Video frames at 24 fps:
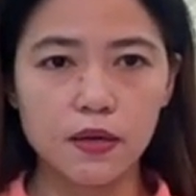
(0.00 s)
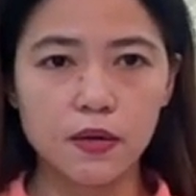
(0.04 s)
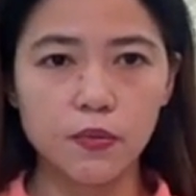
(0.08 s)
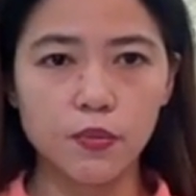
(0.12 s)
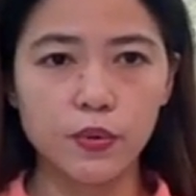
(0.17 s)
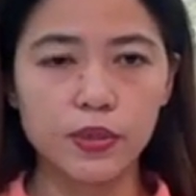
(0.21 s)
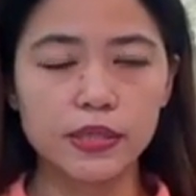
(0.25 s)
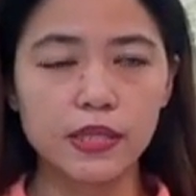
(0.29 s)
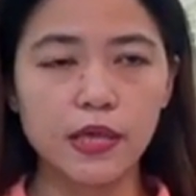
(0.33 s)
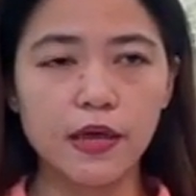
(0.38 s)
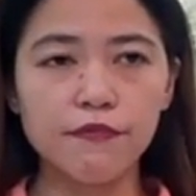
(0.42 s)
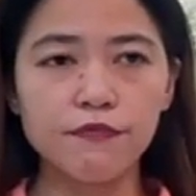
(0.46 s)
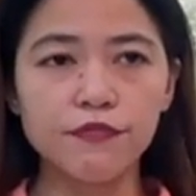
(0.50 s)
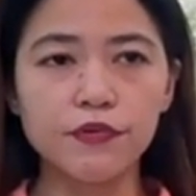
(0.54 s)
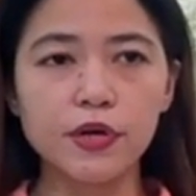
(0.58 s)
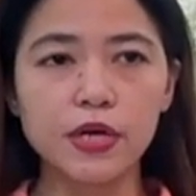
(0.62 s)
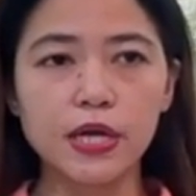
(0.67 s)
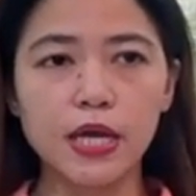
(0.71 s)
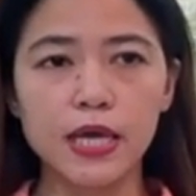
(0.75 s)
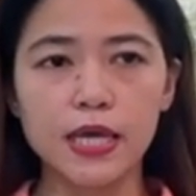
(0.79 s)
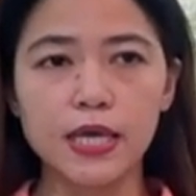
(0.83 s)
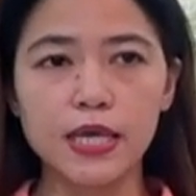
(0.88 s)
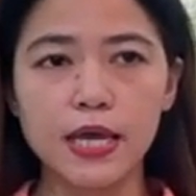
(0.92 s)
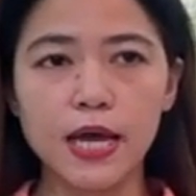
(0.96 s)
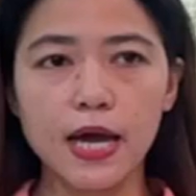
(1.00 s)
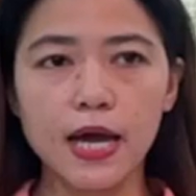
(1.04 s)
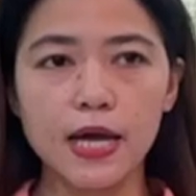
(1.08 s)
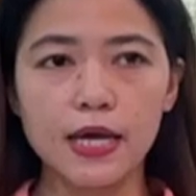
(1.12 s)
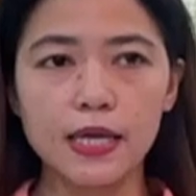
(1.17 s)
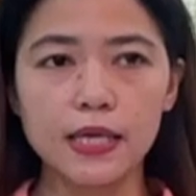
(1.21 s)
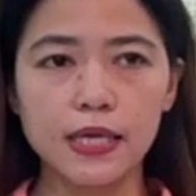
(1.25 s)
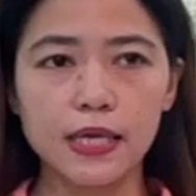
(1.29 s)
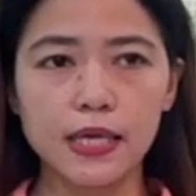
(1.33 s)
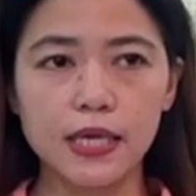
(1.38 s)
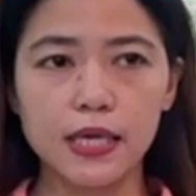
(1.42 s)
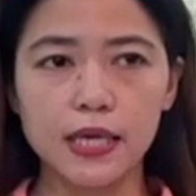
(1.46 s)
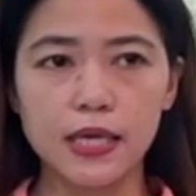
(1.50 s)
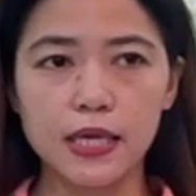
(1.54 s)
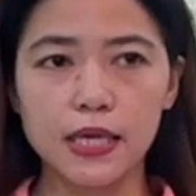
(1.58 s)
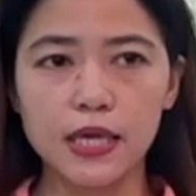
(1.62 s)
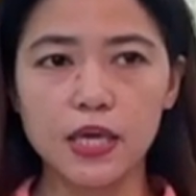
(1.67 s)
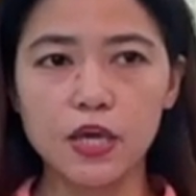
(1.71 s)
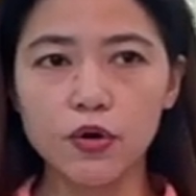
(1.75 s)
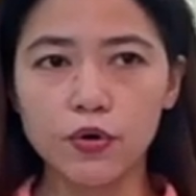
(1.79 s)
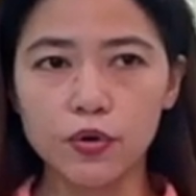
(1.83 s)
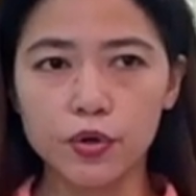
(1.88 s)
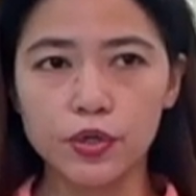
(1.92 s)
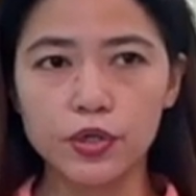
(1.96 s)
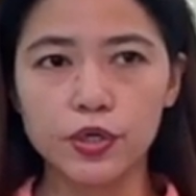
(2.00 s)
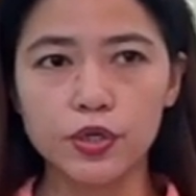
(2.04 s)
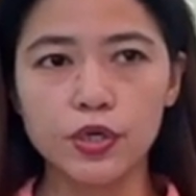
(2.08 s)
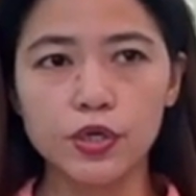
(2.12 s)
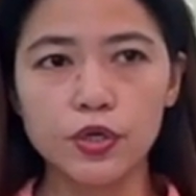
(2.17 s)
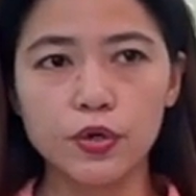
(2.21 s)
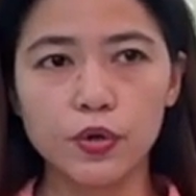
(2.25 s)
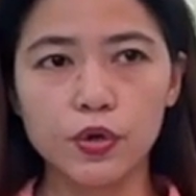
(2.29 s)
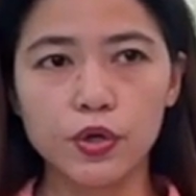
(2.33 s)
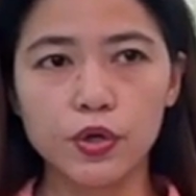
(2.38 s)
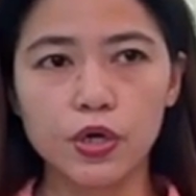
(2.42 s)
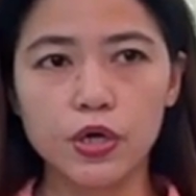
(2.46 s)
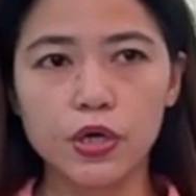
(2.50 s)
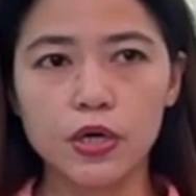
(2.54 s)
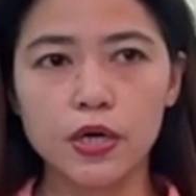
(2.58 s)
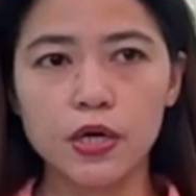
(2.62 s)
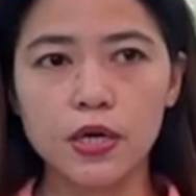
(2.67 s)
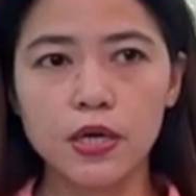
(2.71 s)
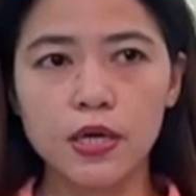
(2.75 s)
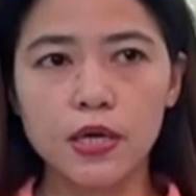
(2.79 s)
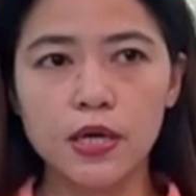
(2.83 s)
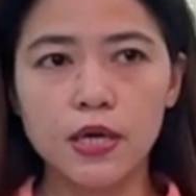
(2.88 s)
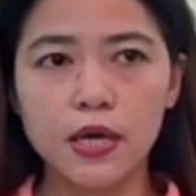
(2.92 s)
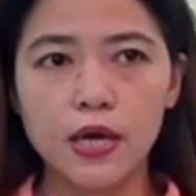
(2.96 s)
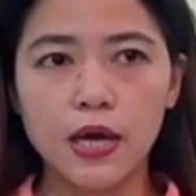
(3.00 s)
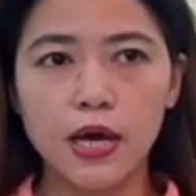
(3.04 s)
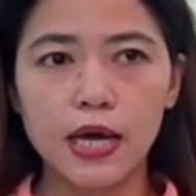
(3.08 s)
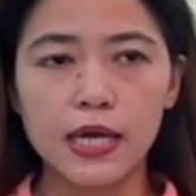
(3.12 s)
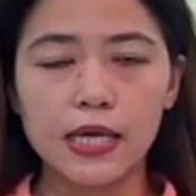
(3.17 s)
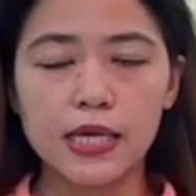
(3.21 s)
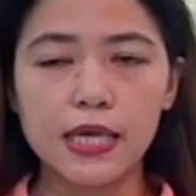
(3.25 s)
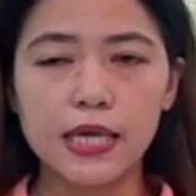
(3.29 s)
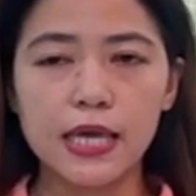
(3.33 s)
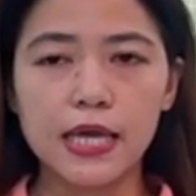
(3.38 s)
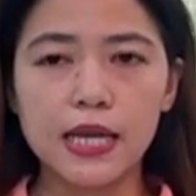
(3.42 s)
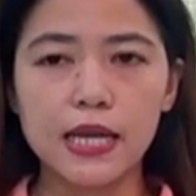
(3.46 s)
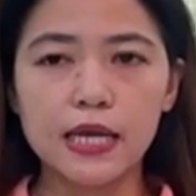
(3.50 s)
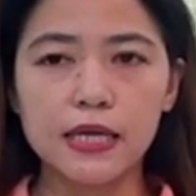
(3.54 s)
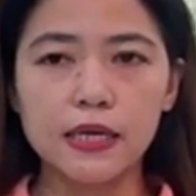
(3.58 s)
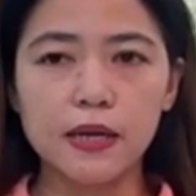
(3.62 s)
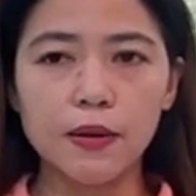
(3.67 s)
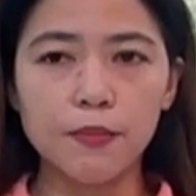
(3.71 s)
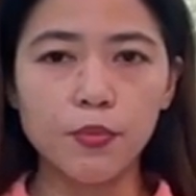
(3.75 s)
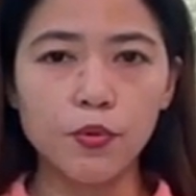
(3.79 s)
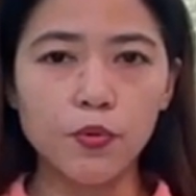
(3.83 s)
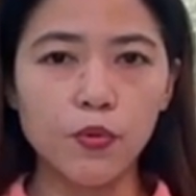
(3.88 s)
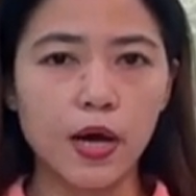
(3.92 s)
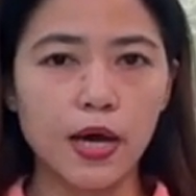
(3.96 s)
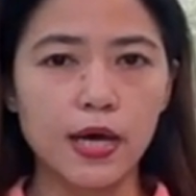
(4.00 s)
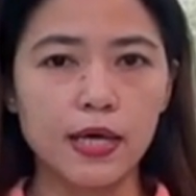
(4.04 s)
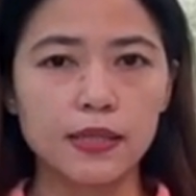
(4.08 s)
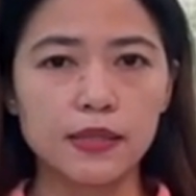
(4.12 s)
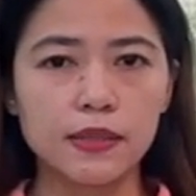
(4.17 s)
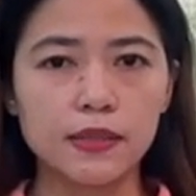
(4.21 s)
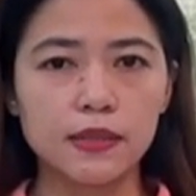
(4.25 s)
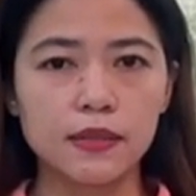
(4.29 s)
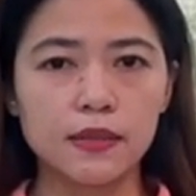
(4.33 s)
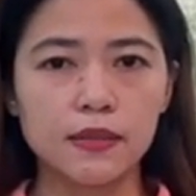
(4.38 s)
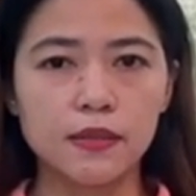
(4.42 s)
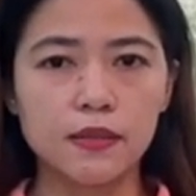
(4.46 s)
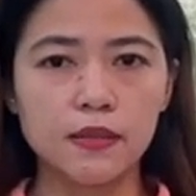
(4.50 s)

whatever nga iyahang iingon or ang iya nang nabuhat,